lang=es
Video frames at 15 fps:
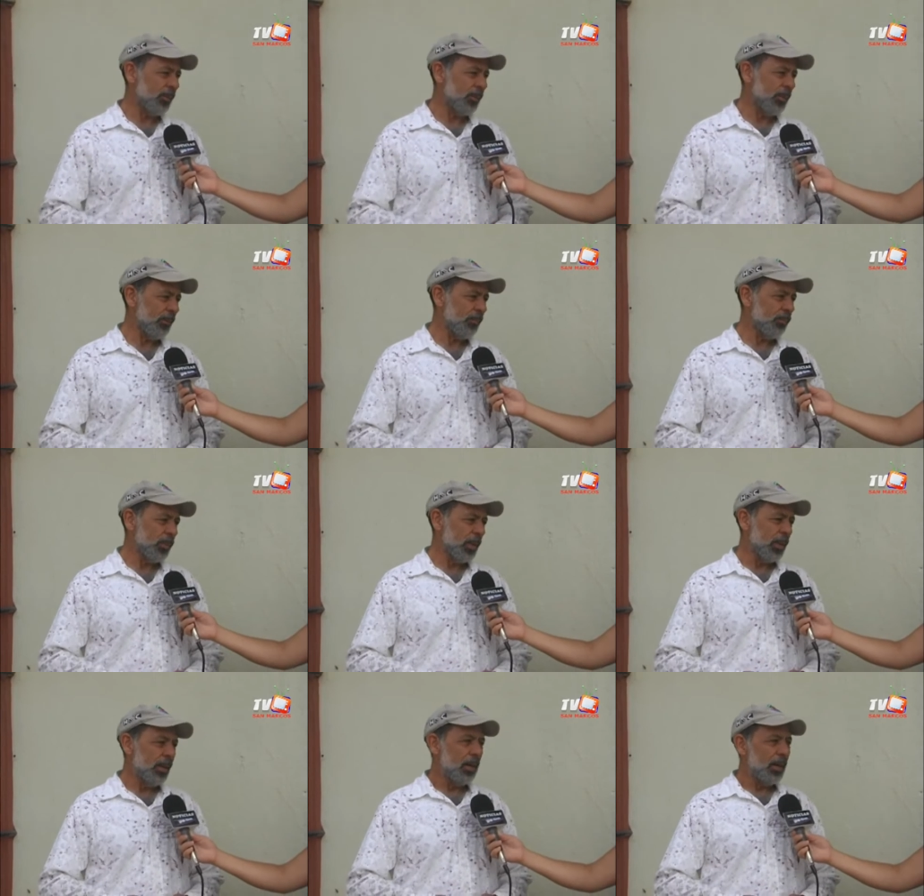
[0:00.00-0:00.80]
Pues
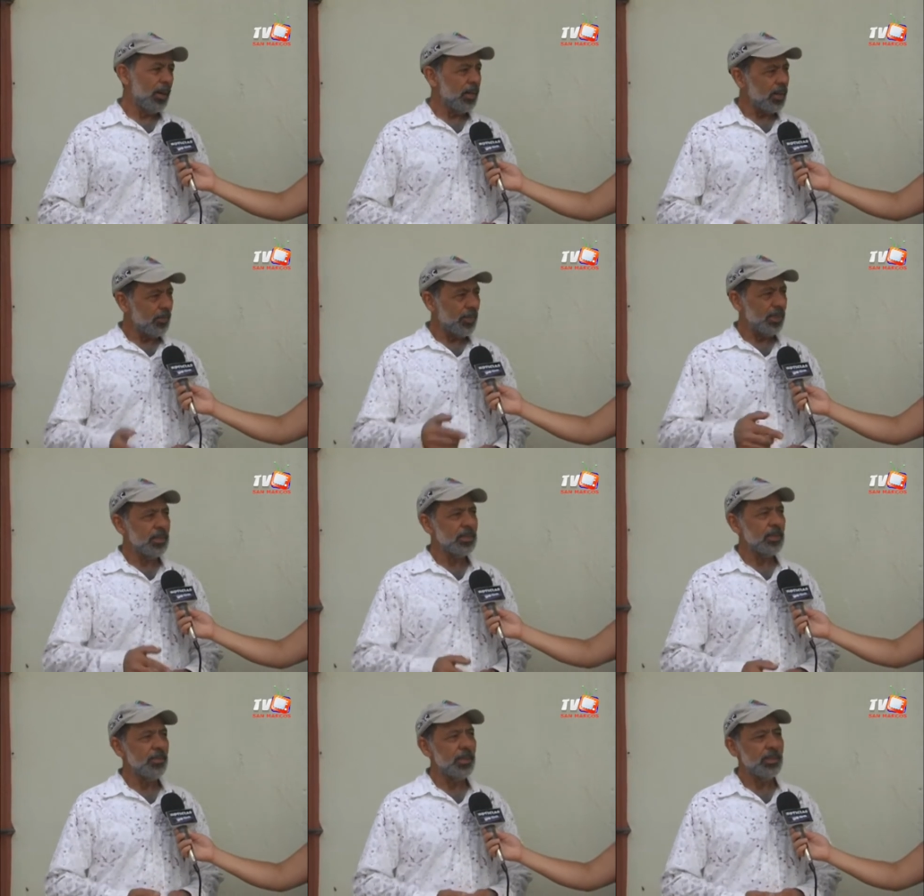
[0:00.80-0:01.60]
ayer
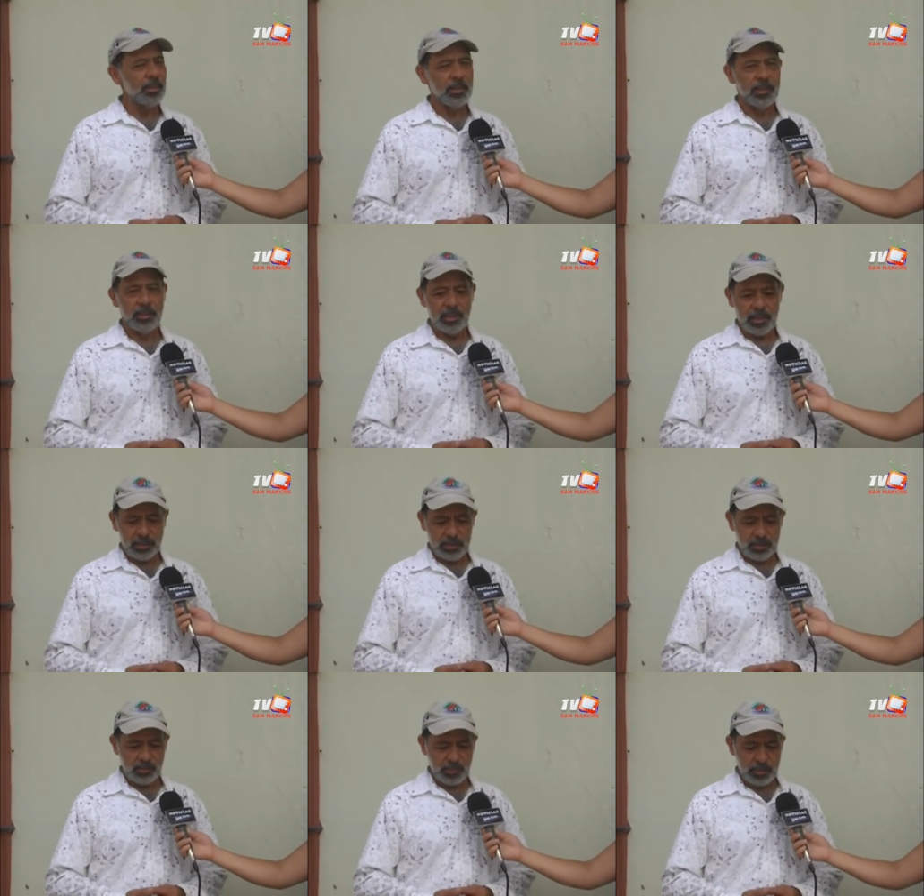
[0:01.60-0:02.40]
precisamente
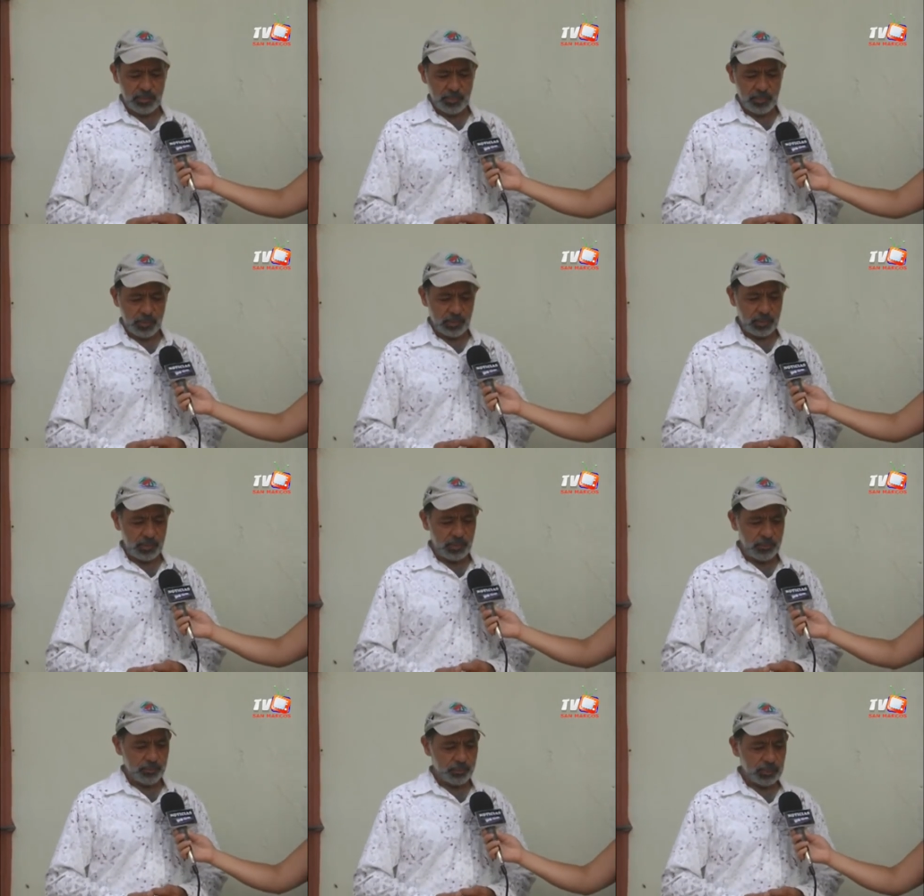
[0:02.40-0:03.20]
anduve
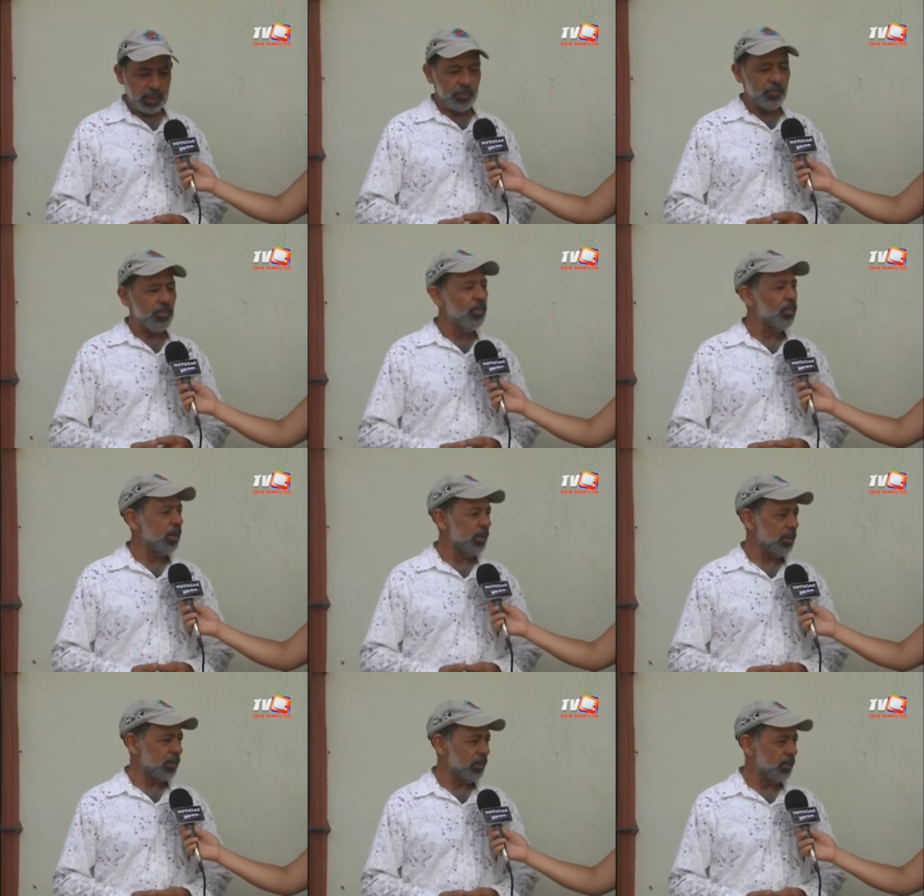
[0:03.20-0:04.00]
por
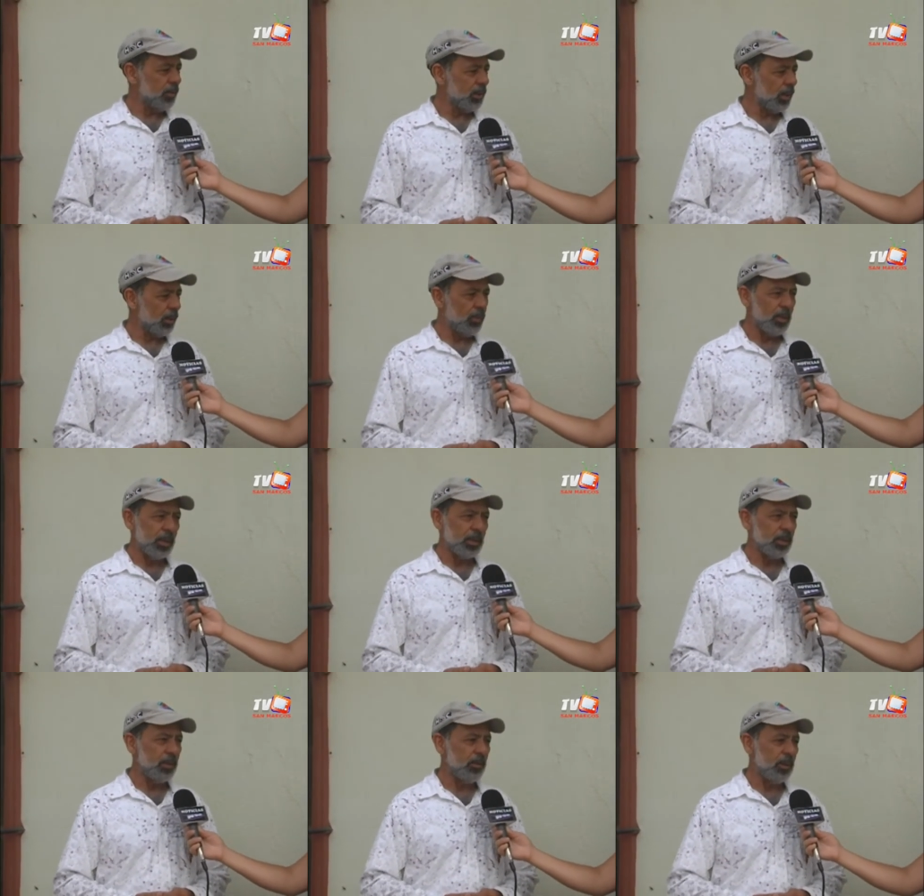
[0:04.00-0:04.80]
Capucas, una
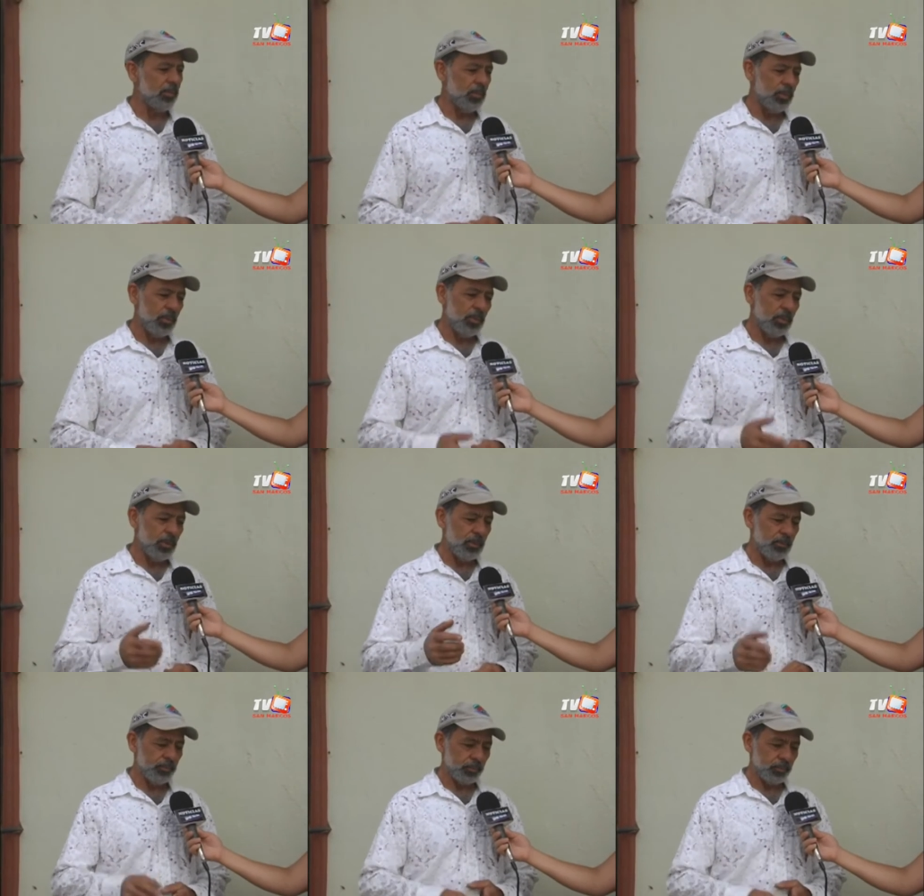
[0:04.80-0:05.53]
cooperativa muy,